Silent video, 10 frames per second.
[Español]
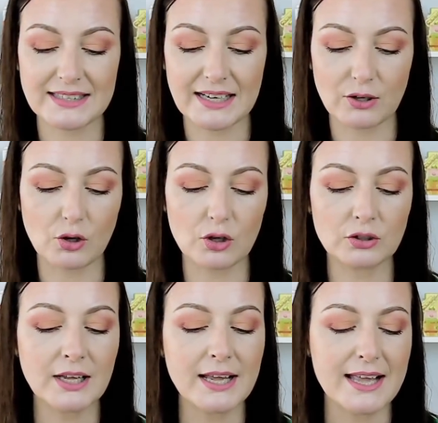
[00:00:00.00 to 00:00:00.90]
de
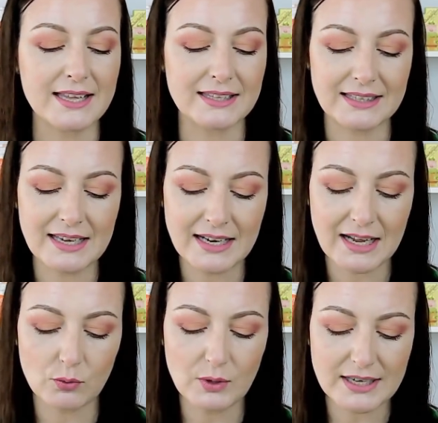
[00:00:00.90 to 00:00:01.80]
rolón,
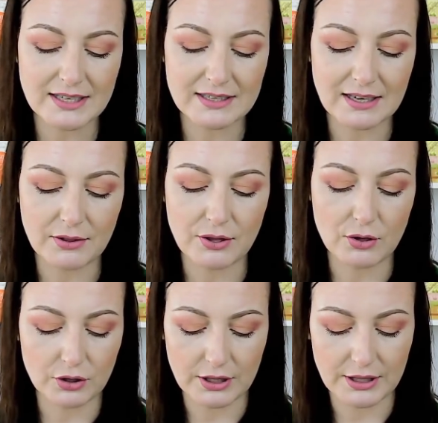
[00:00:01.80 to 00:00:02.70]
tiene una
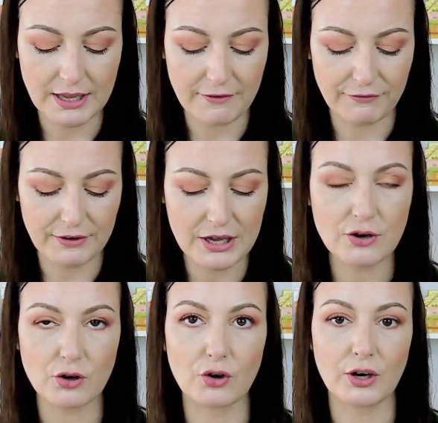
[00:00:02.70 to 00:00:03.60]
sensación de
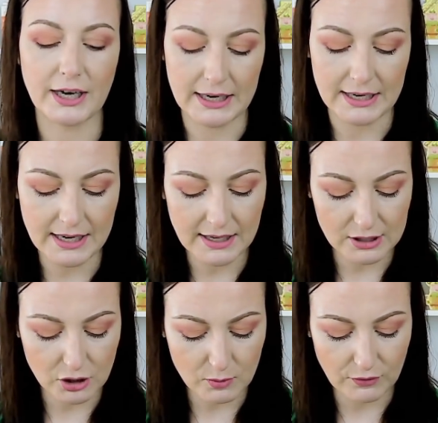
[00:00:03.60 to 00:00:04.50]
frío genial,
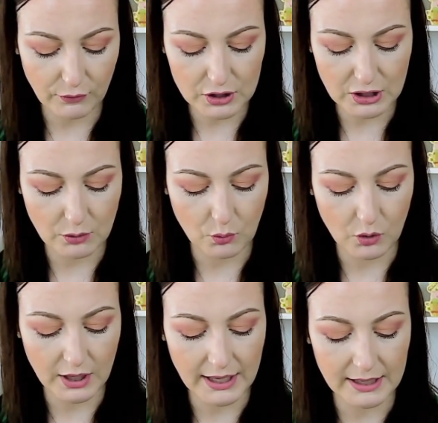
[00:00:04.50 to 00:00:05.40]
es como si fuese
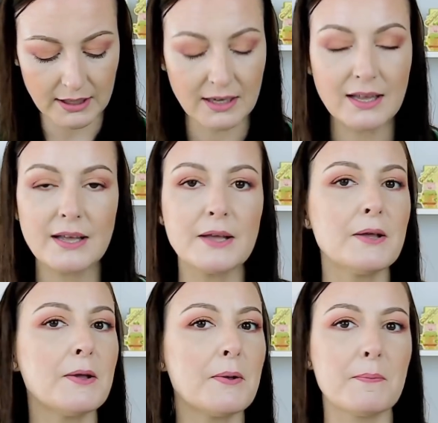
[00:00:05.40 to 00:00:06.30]
un gel
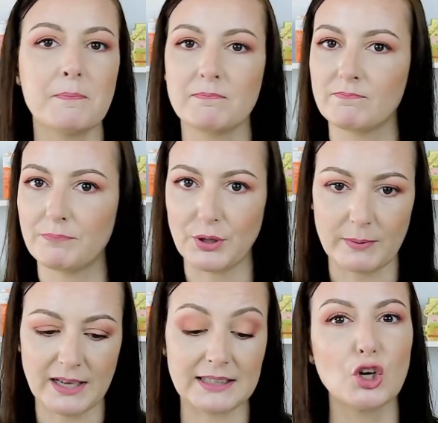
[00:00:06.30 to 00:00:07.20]
pero
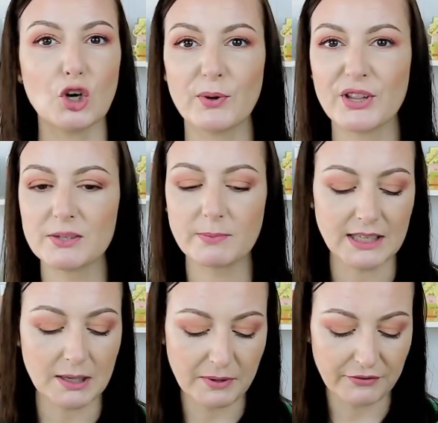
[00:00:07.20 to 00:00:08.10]
me encanta. Lo podéis
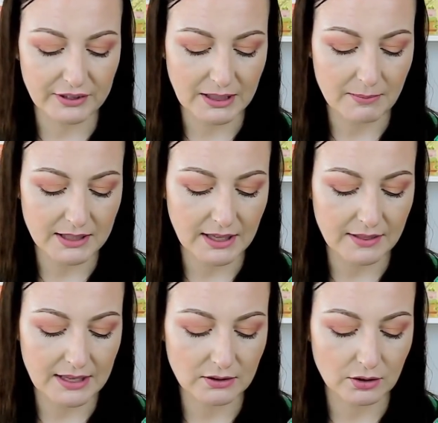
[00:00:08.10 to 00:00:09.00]
meter perfectamente
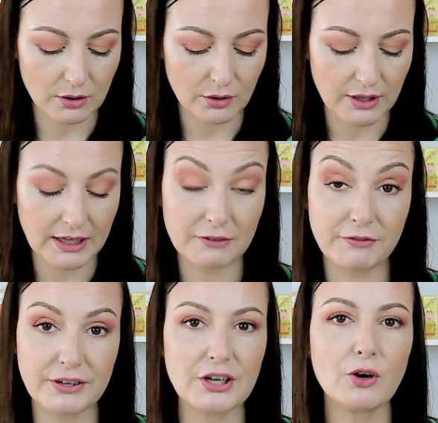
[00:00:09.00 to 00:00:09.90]
dentro del
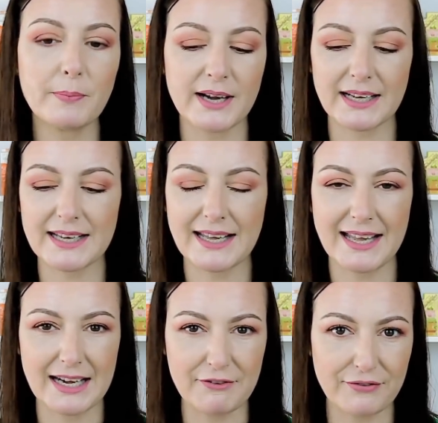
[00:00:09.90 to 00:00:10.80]
frigo para que
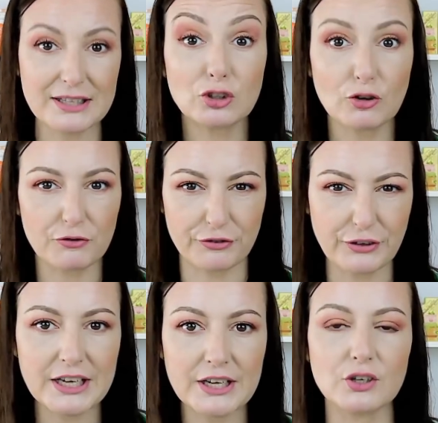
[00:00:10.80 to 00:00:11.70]
el efecto
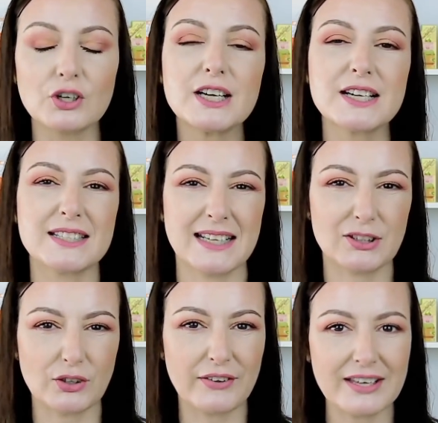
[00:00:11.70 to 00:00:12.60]
frío sea
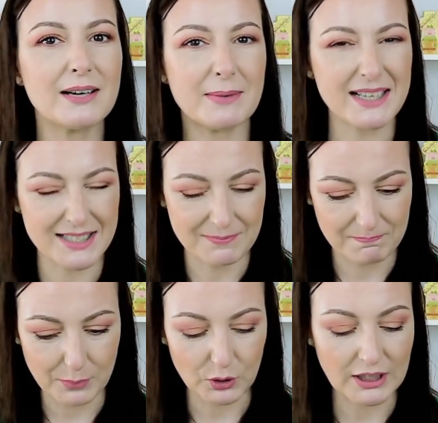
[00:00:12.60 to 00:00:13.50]
todavía
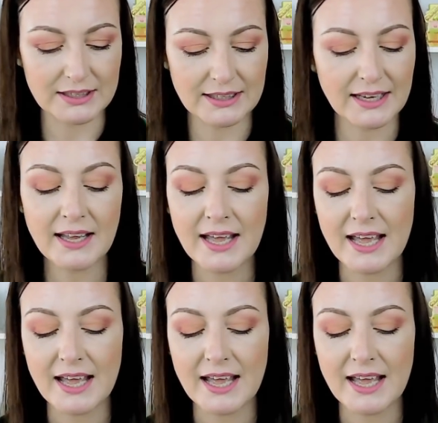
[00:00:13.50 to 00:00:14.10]
más potente